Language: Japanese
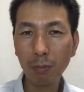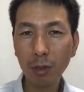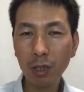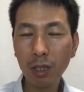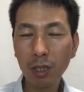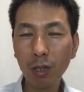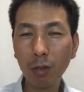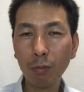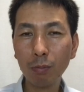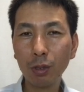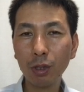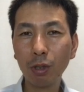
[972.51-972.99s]
も
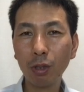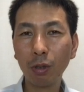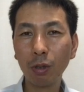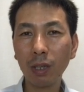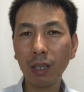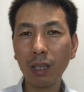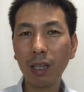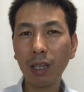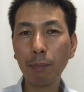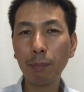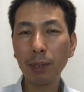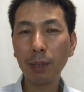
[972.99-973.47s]
ちろん無料
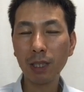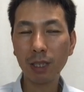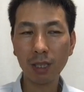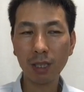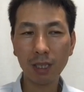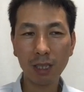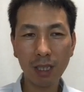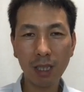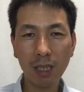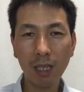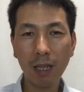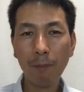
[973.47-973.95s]
でできます
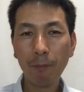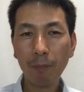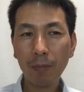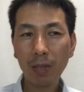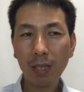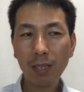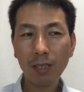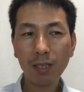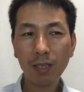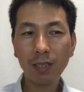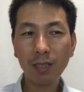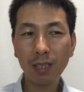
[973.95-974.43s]
し、
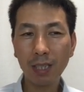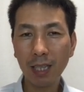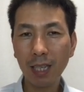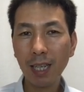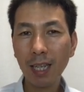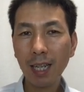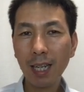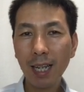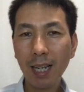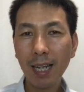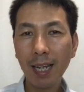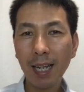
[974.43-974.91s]
すぐに、
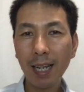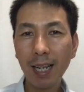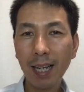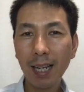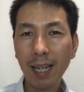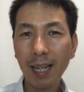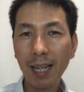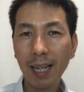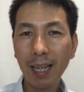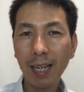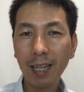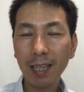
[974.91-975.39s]

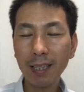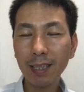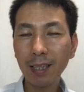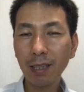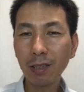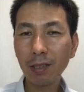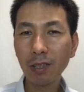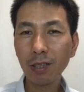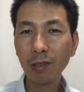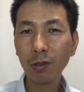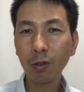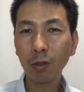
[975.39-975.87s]
解
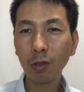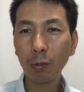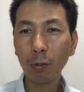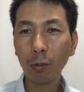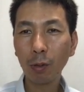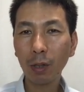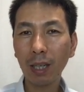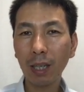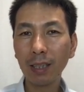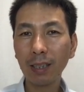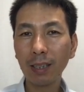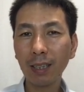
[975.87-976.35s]
約すること
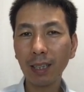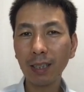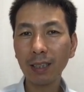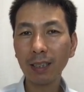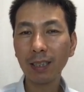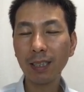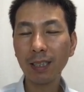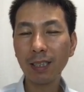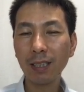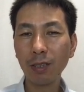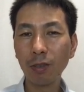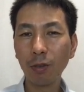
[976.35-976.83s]
も簡
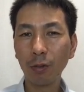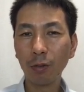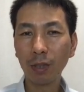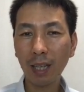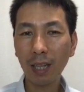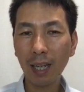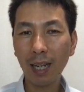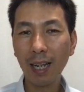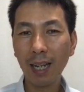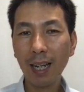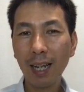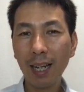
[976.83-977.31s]
単ですの
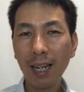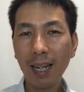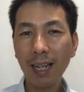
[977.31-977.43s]
で、